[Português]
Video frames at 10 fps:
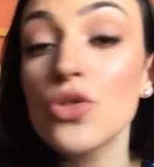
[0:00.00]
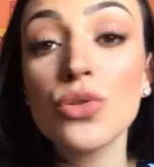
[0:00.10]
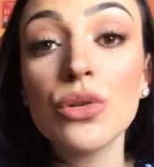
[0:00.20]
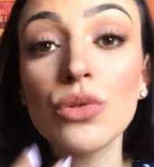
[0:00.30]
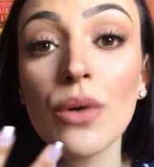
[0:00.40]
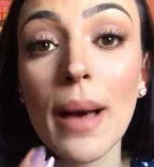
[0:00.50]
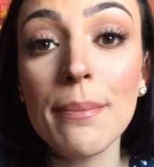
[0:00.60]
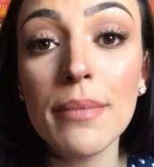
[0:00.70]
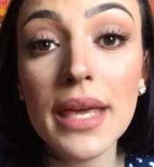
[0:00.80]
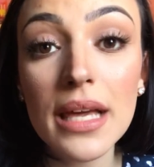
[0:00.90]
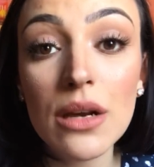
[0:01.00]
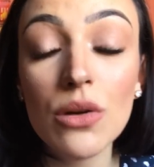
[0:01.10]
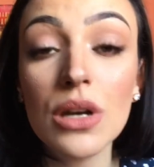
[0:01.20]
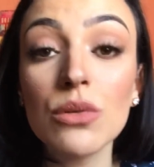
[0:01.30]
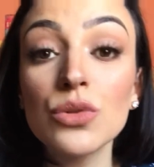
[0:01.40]
destruiu teu cabelo,
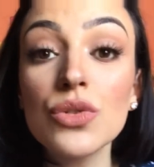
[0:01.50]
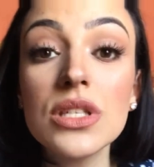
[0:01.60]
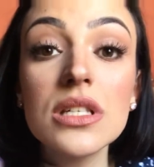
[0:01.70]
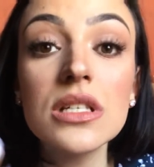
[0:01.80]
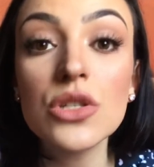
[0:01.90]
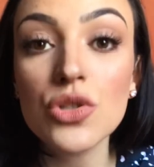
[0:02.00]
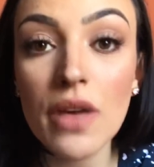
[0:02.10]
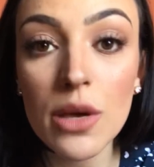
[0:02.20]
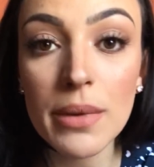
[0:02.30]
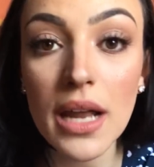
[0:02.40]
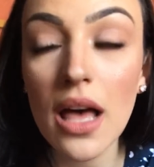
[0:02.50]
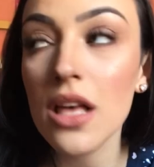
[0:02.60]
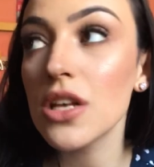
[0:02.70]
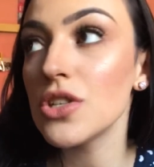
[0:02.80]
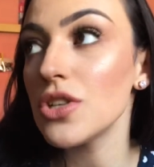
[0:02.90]
agora quantos anos você vai recuperar?
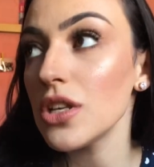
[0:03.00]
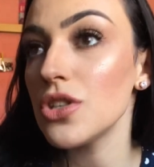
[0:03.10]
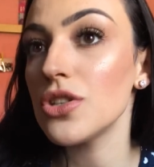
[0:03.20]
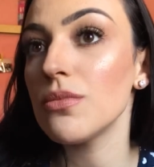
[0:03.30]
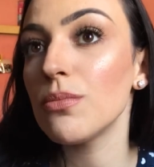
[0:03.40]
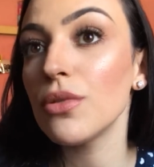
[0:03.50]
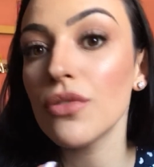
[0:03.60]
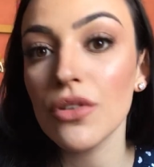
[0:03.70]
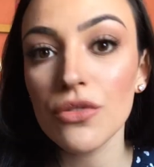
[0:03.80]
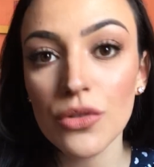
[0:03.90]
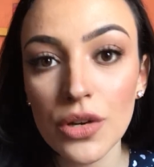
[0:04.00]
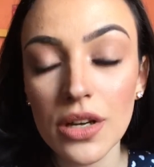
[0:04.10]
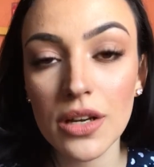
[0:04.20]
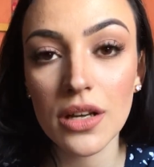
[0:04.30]
Gente, por favor,